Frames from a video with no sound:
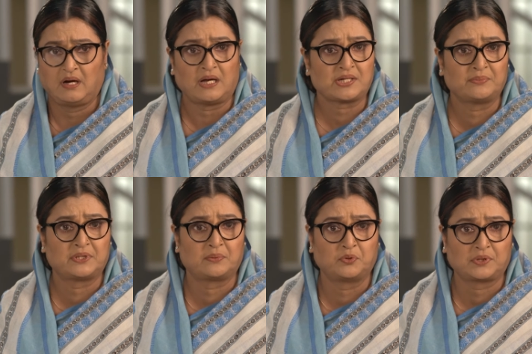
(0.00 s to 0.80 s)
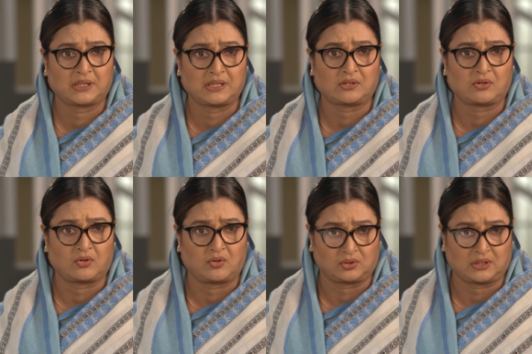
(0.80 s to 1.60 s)
আসামিদের মুখ থেকে
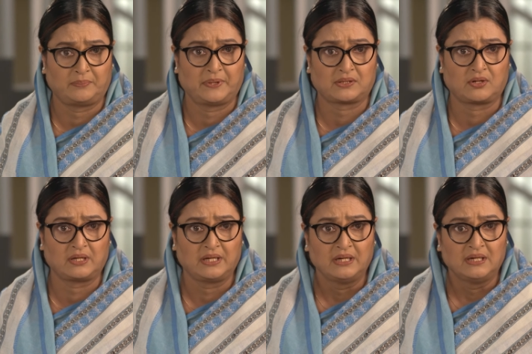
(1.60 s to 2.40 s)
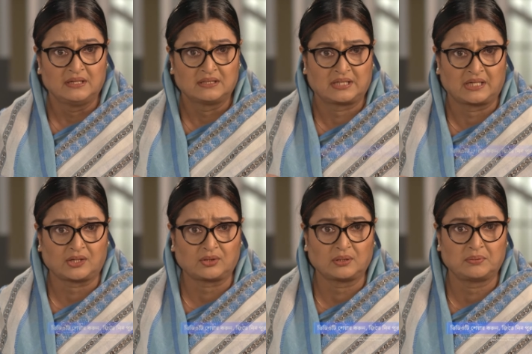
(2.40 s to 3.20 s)
কথা বের করে
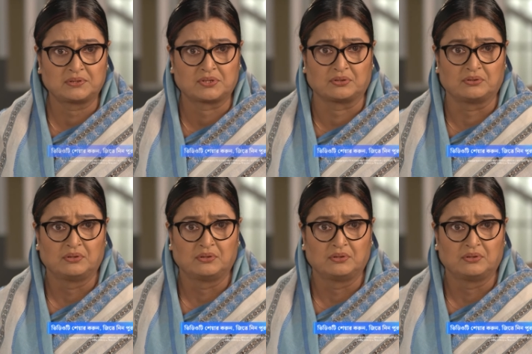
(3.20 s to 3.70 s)
সেটার কথা বলছো